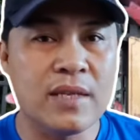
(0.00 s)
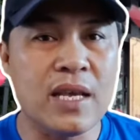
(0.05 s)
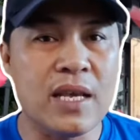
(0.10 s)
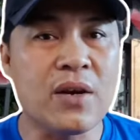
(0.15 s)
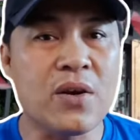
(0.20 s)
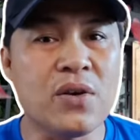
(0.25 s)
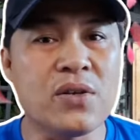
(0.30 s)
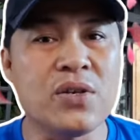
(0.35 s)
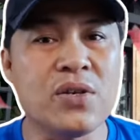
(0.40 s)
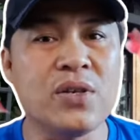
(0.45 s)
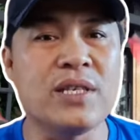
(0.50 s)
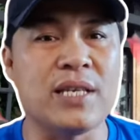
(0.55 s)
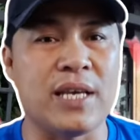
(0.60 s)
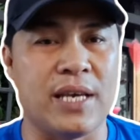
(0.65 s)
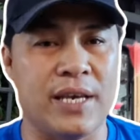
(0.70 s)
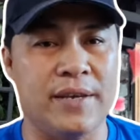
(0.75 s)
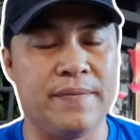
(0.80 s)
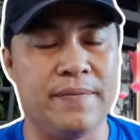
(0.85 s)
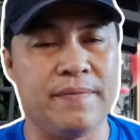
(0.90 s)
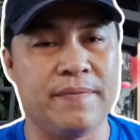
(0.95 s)
nha cô chú anh
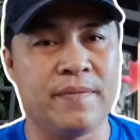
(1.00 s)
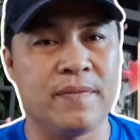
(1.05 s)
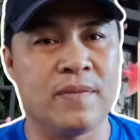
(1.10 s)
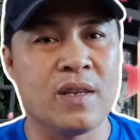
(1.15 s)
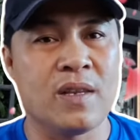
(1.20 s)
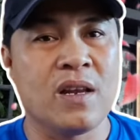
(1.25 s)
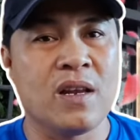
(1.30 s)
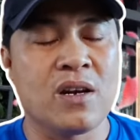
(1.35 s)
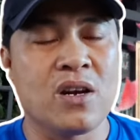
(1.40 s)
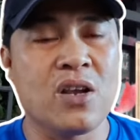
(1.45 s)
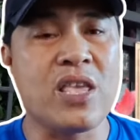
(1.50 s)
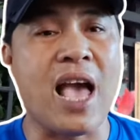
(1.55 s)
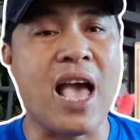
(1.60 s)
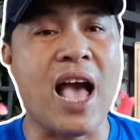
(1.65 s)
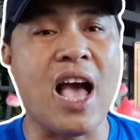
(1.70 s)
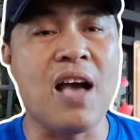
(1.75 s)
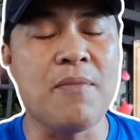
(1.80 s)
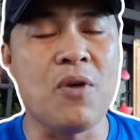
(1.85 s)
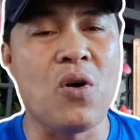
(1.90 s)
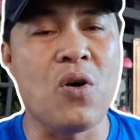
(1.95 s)
chị nó
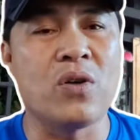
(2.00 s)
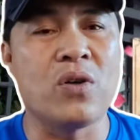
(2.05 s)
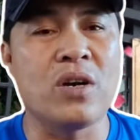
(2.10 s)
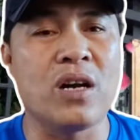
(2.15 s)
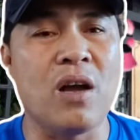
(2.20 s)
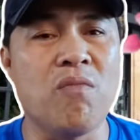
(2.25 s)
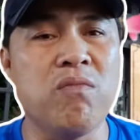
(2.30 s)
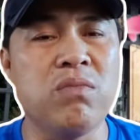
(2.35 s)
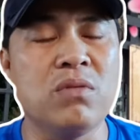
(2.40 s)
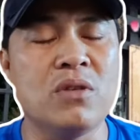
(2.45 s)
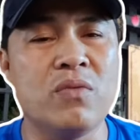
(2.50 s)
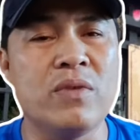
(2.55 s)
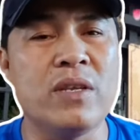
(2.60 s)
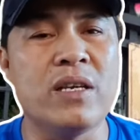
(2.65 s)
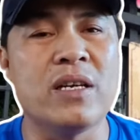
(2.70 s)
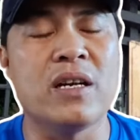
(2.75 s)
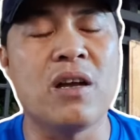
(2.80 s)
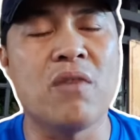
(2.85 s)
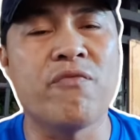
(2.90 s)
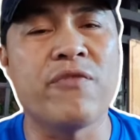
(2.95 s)
giả bộ nó đóng giống
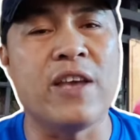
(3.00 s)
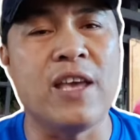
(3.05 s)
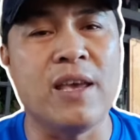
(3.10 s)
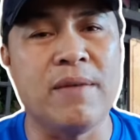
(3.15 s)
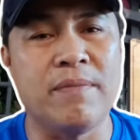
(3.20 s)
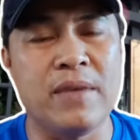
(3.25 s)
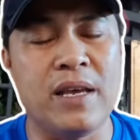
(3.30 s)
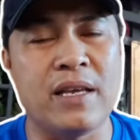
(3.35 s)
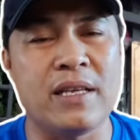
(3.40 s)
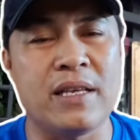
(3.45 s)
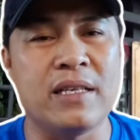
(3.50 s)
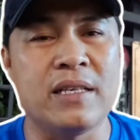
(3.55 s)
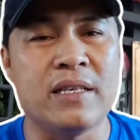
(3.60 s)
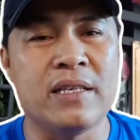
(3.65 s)
như đóng phim nha